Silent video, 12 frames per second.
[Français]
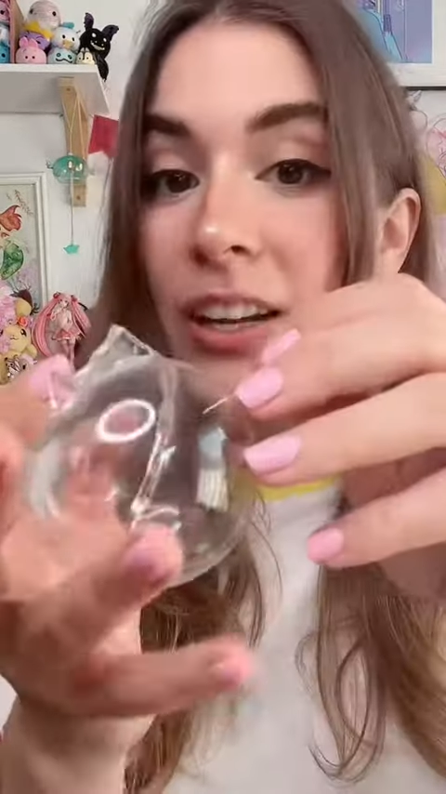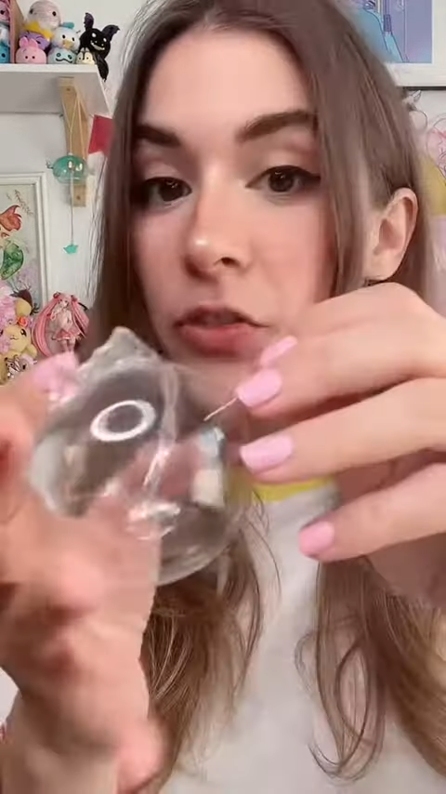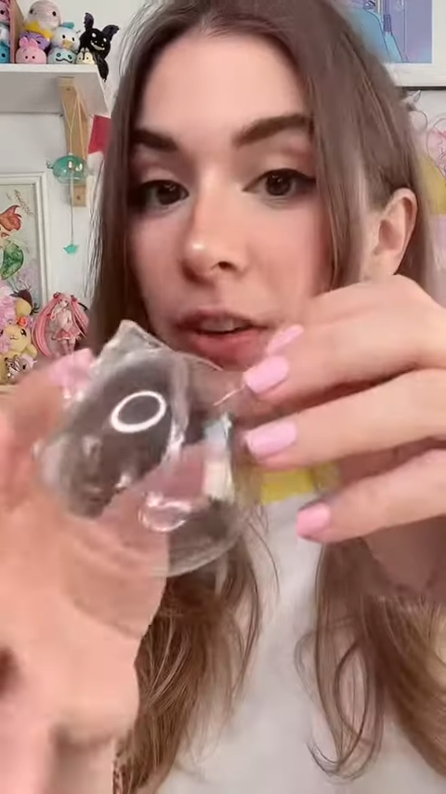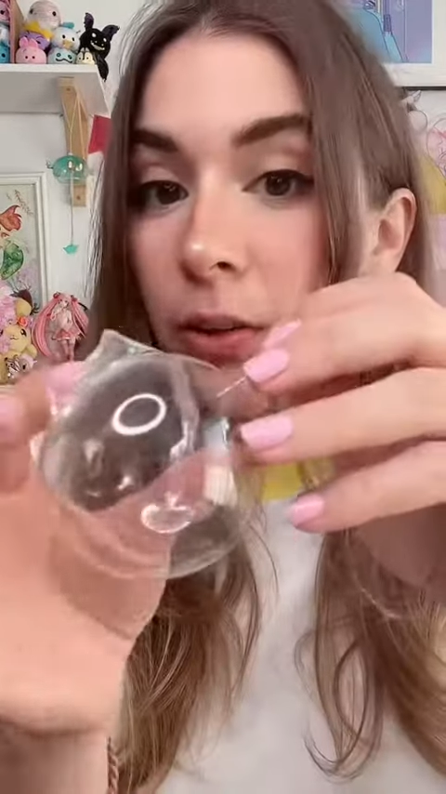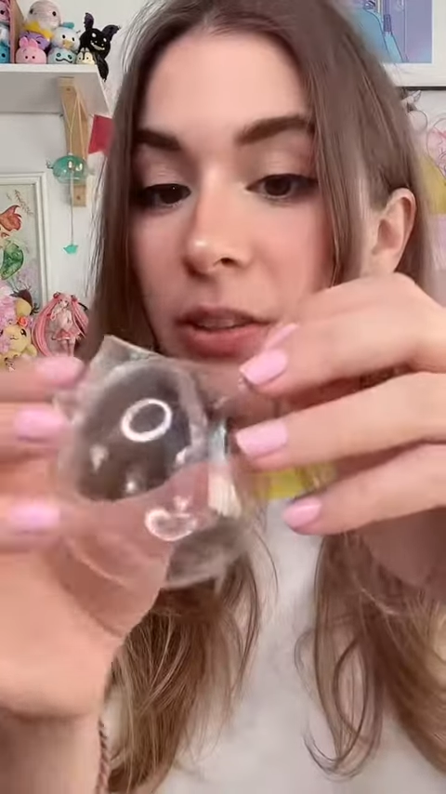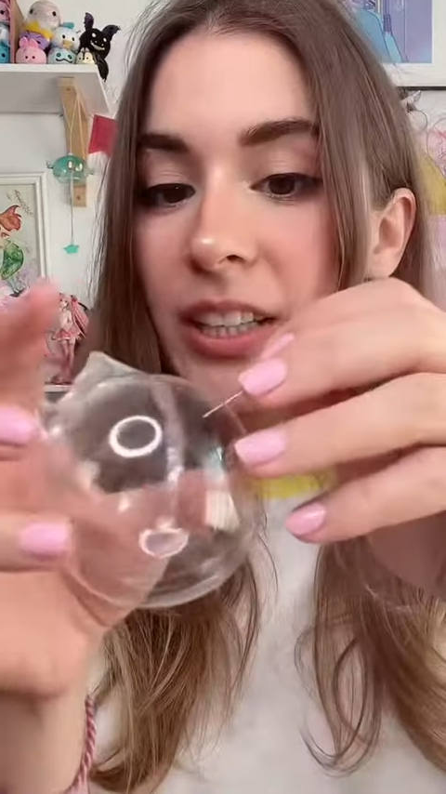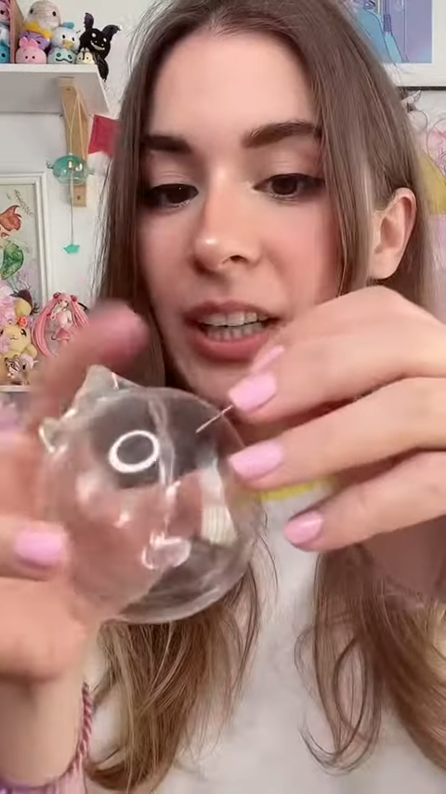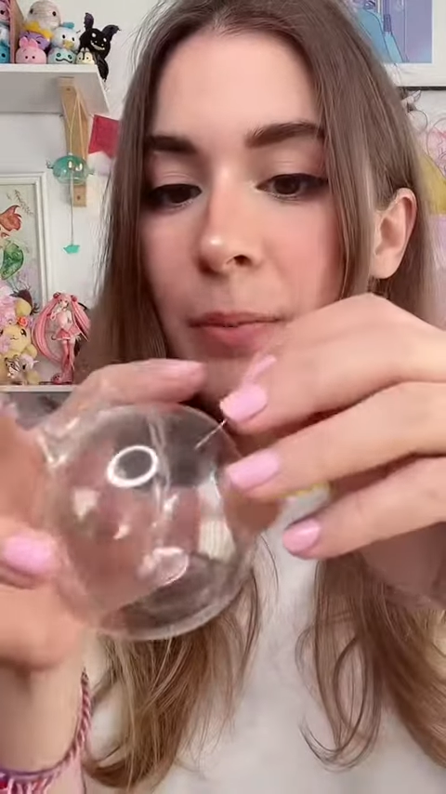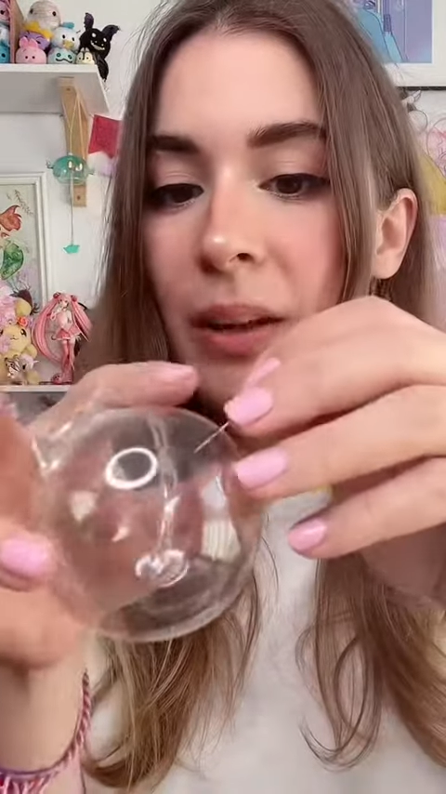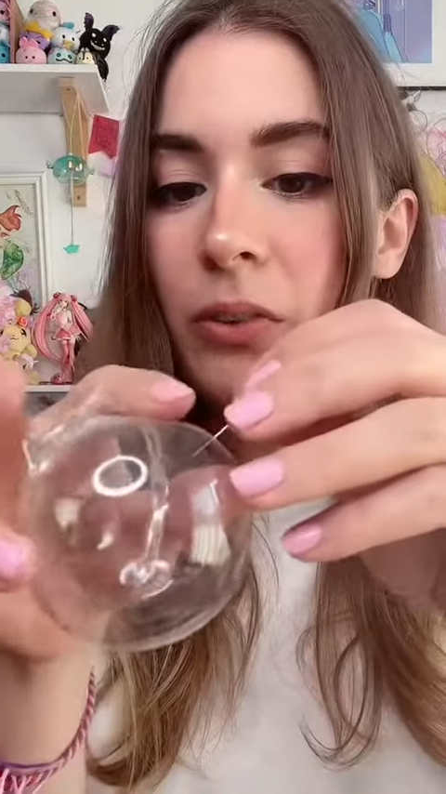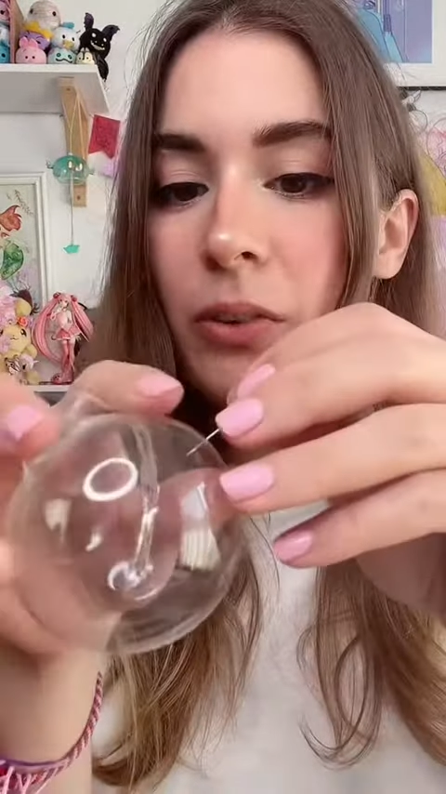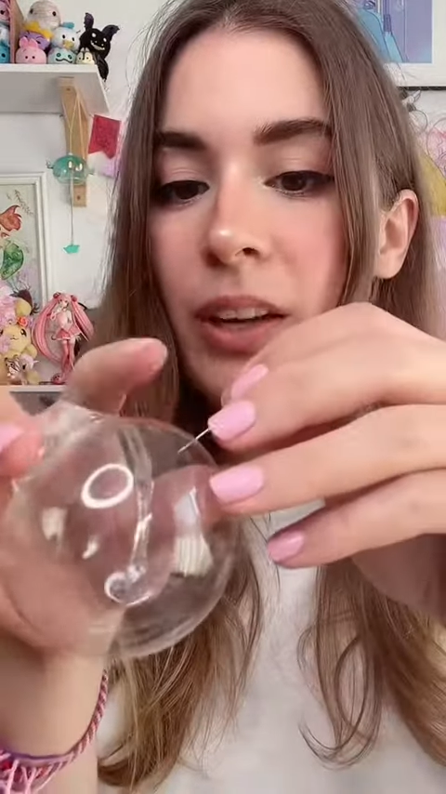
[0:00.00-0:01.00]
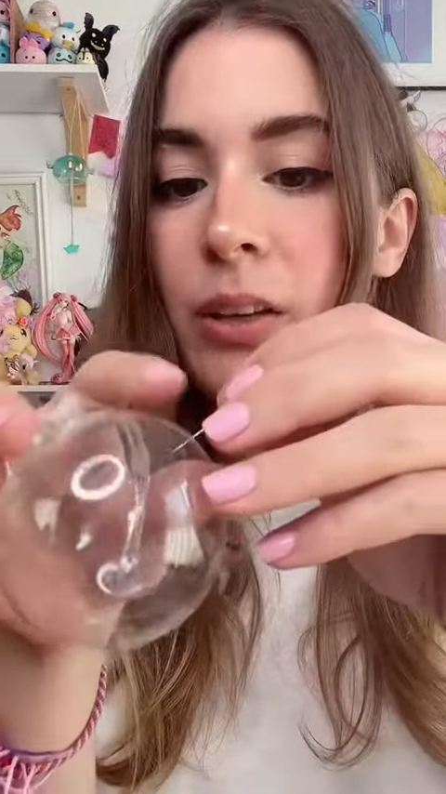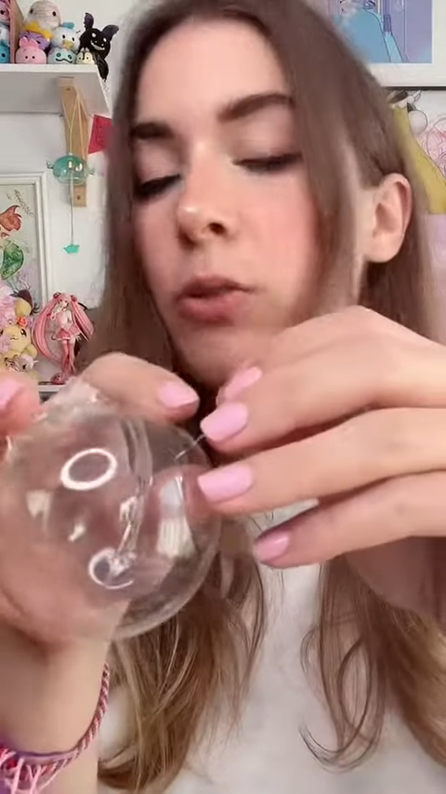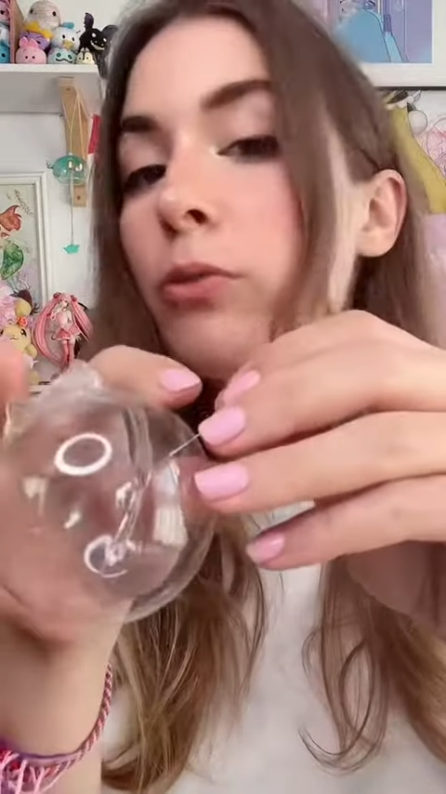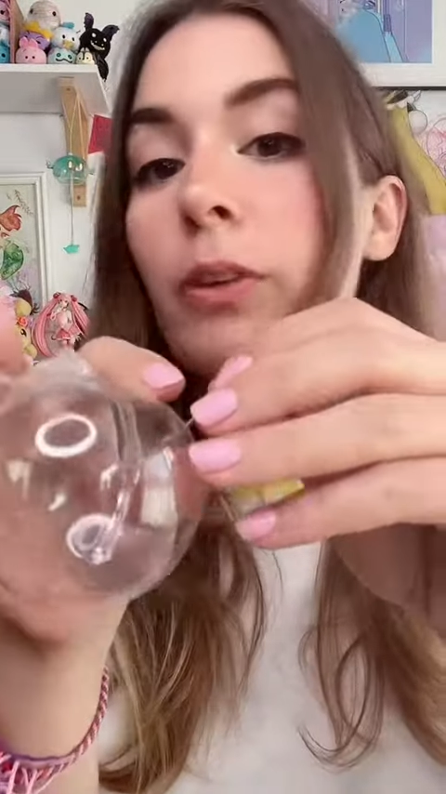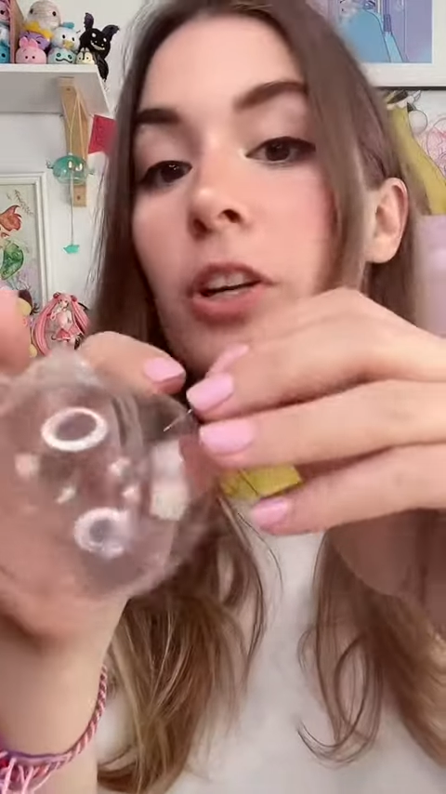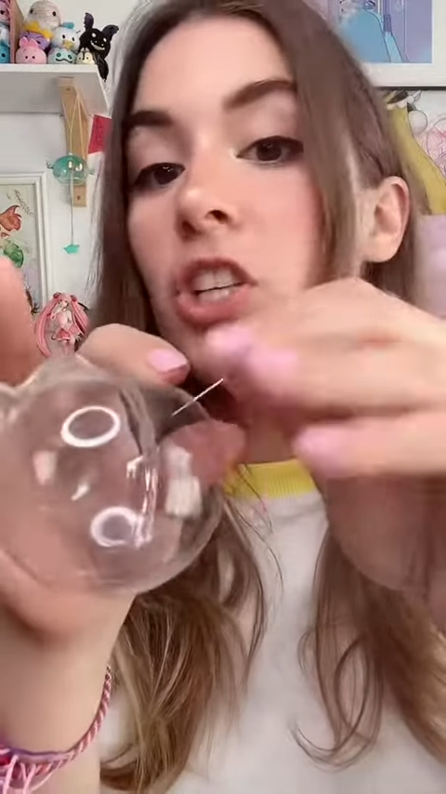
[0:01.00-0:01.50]
vais retirer ma seringue
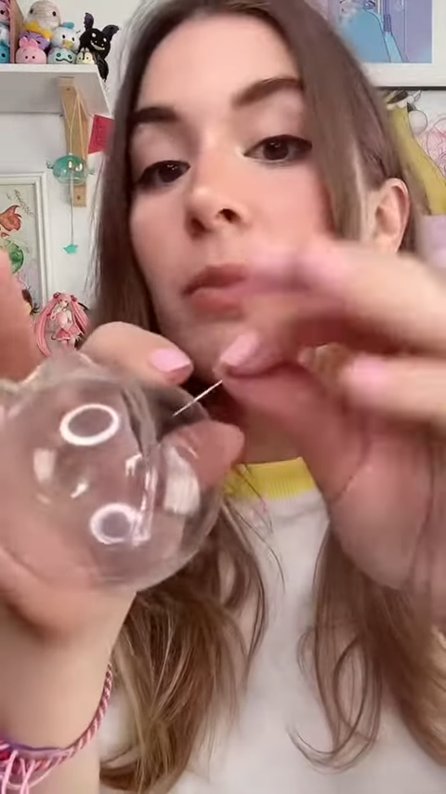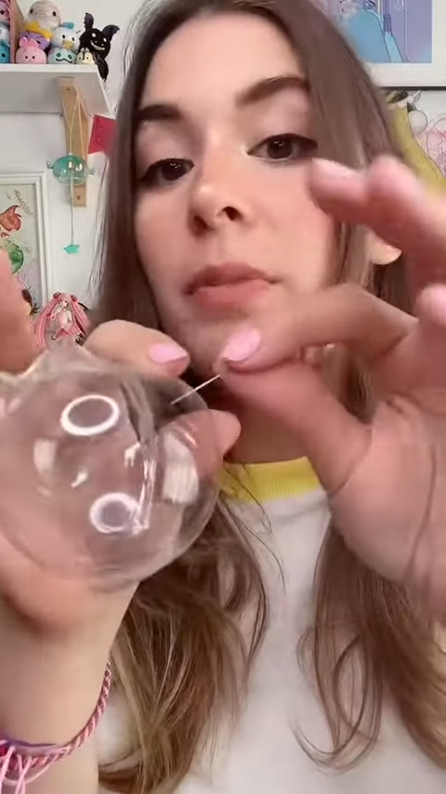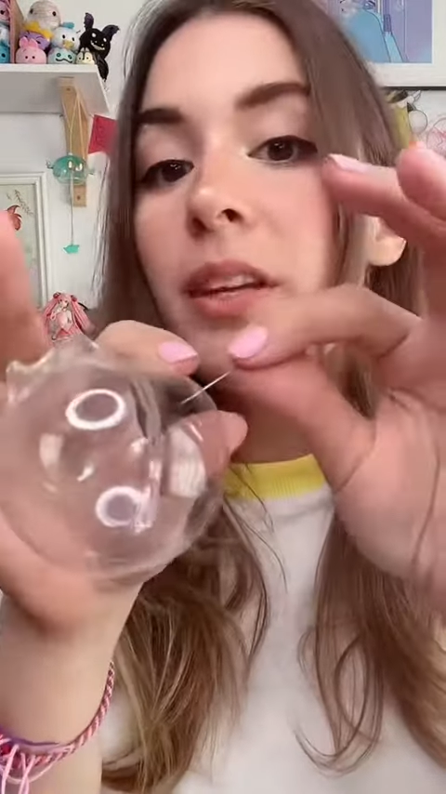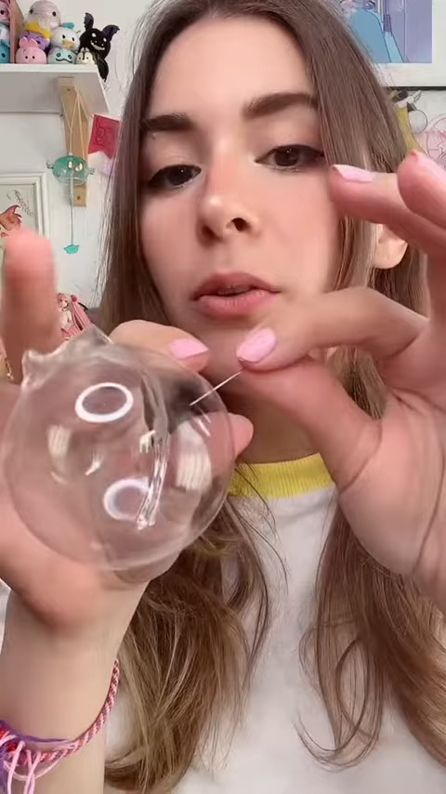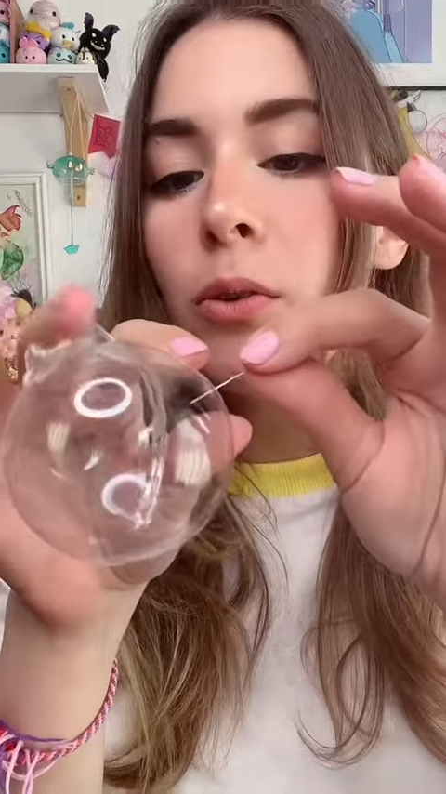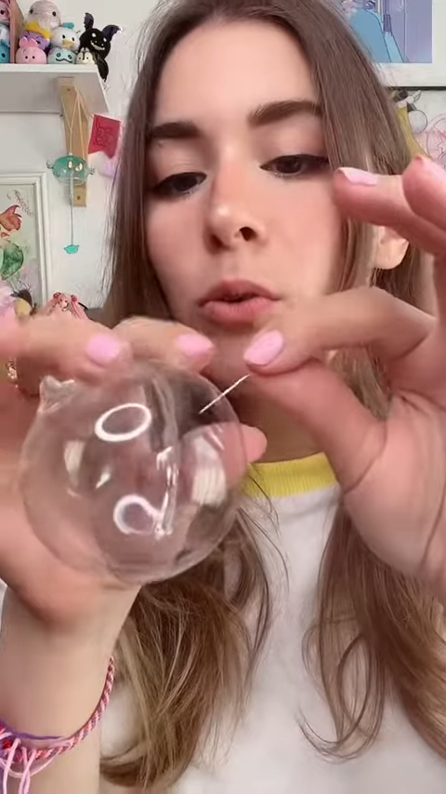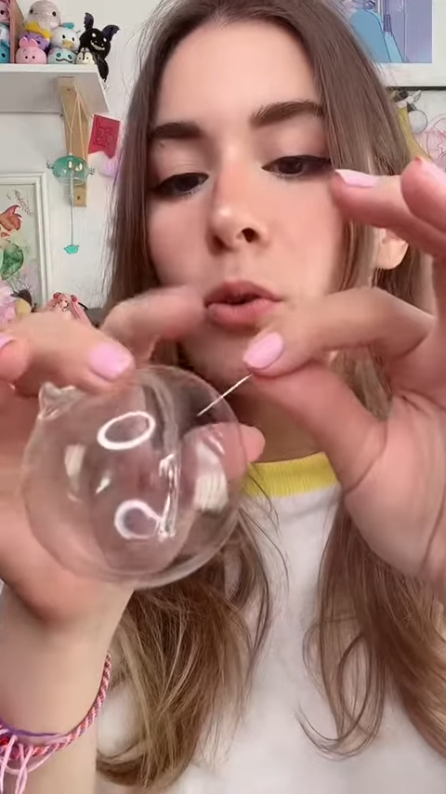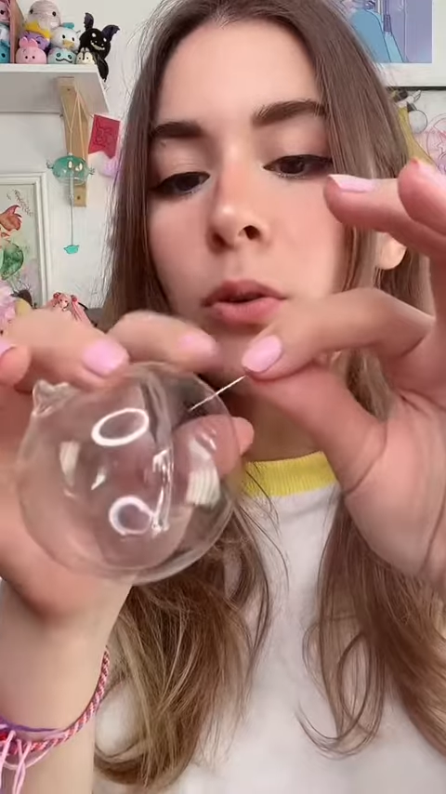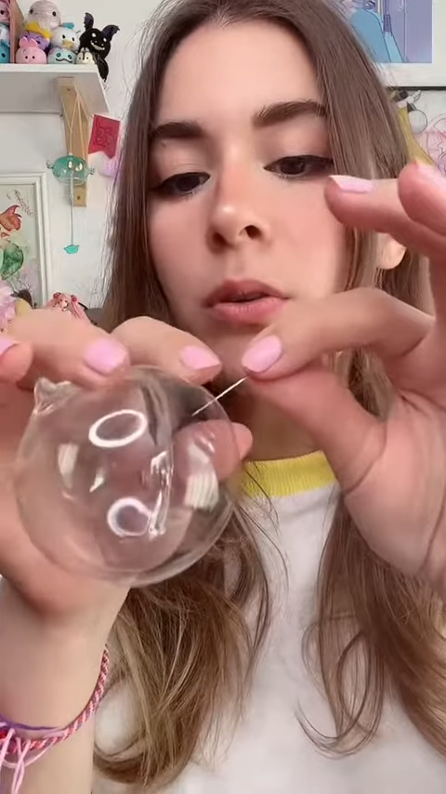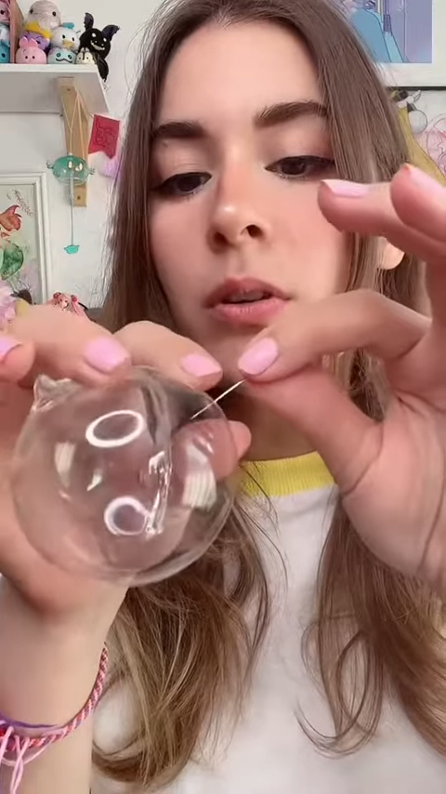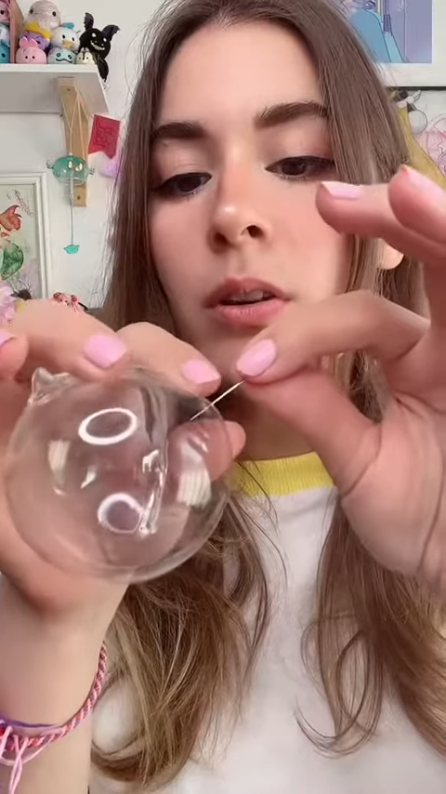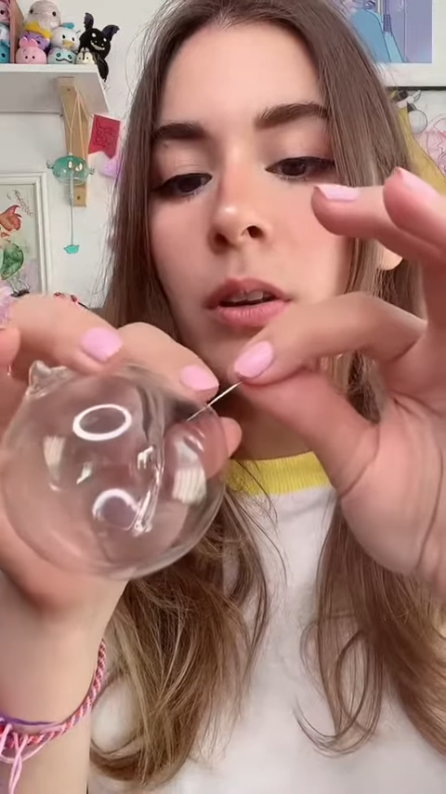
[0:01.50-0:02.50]
une fois que j'ai mis euh, l'eau